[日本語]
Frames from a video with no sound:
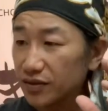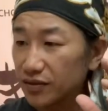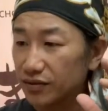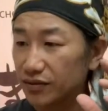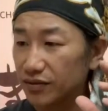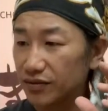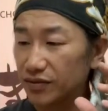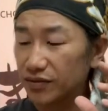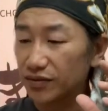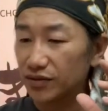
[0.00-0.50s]

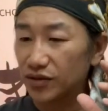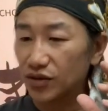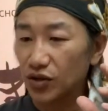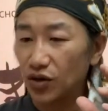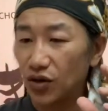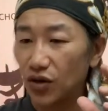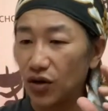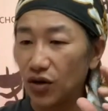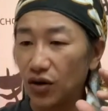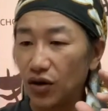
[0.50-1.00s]
うーん
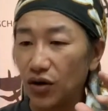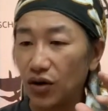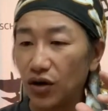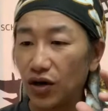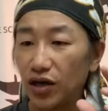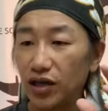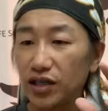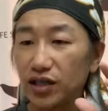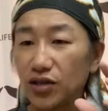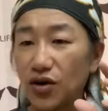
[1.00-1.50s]

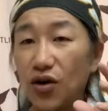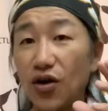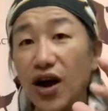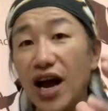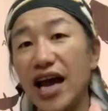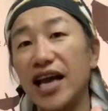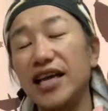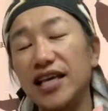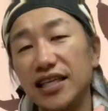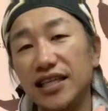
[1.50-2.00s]
と、後
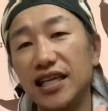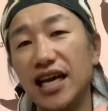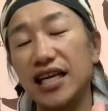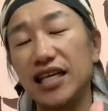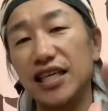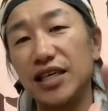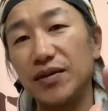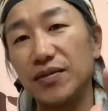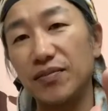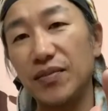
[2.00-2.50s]
輩な
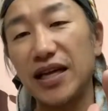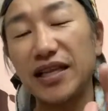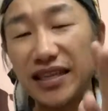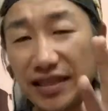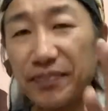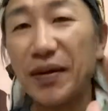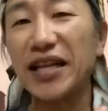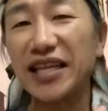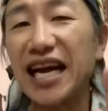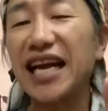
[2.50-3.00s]
り、まあ、
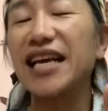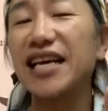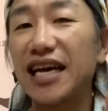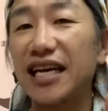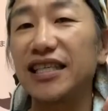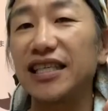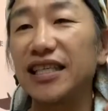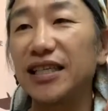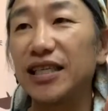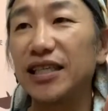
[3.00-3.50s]
まあ、誰
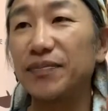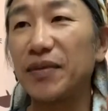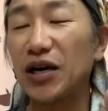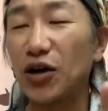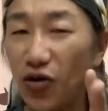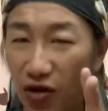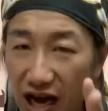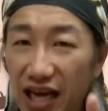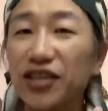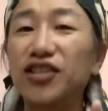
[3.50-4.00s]
かに、まあ、
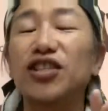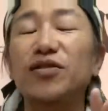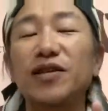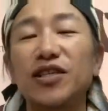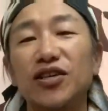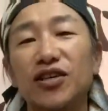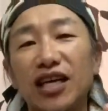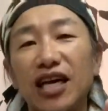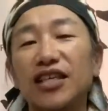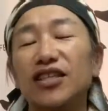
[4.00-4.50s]
後輩とし
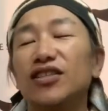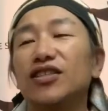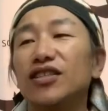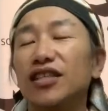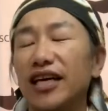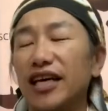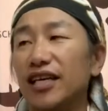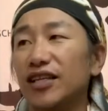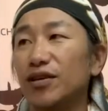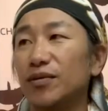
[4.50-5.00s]
ましょうか。
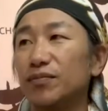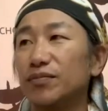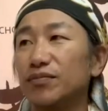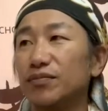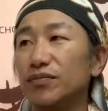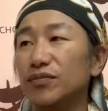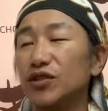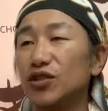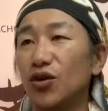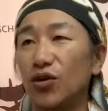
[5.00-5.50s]
えっ、ー、と、
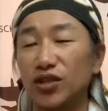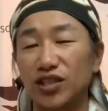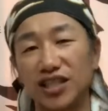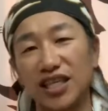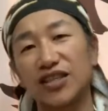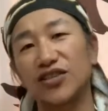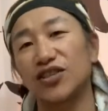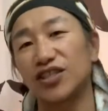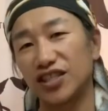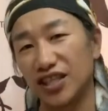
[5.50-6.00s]
上司
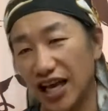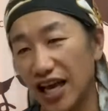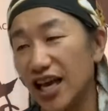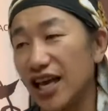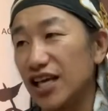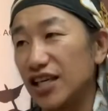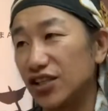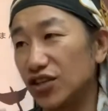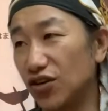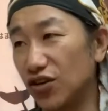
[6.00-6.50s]
だとして。
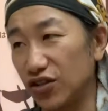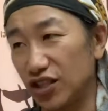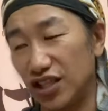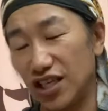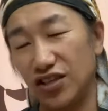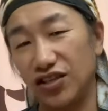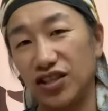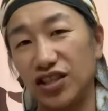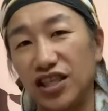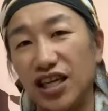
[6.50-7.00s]
上司
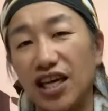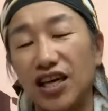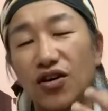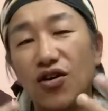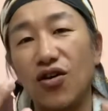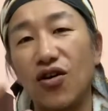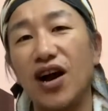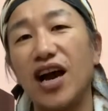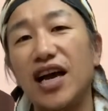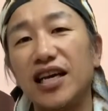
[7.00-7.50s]
だとして、
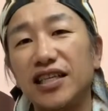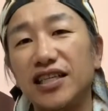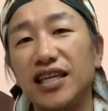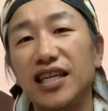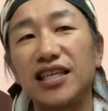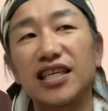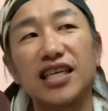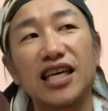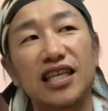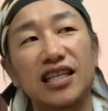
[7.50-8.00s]
後輩に
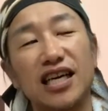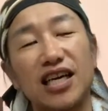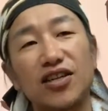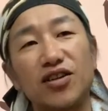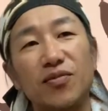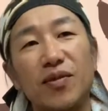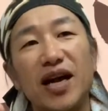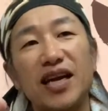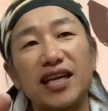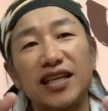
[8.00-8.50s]
何か
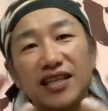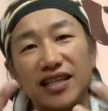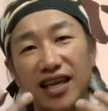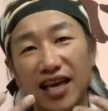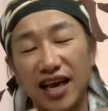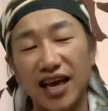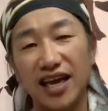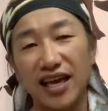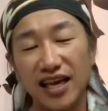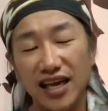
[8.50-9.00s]
頼まれ
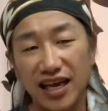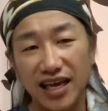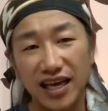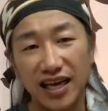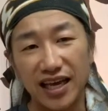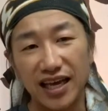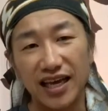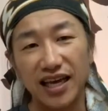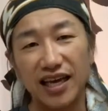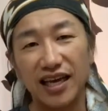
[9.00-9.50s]
て、
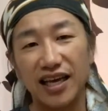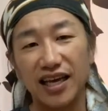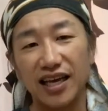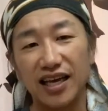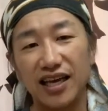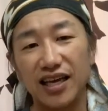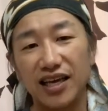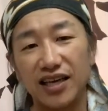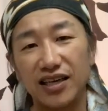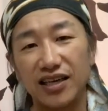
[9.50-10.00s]

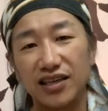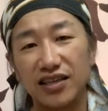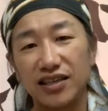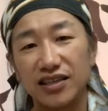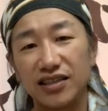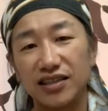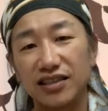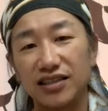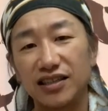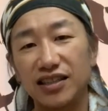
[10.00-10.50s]

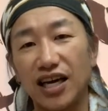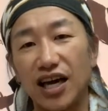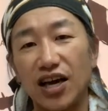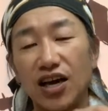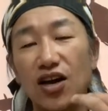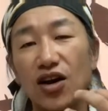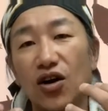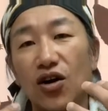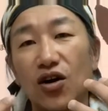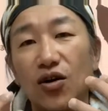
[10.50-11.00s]
えー、じゃ
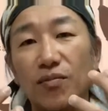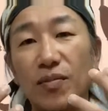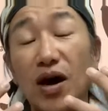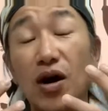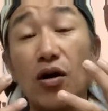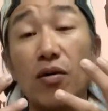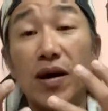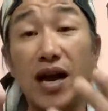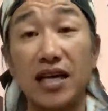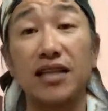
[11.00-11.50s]
あ、ま
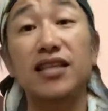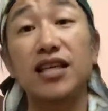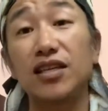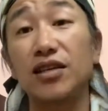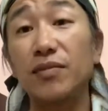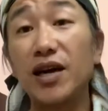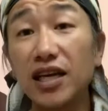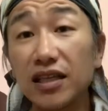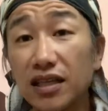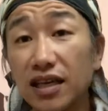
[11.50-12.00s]
あ、お前に頼
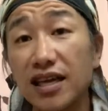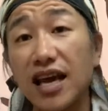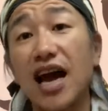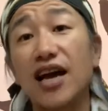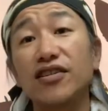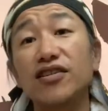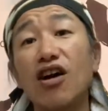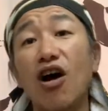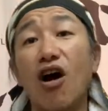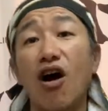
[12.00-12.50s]
まれたら
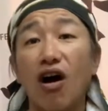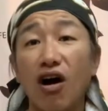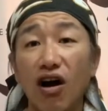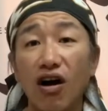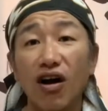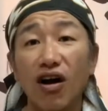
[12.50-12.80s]
やるよ。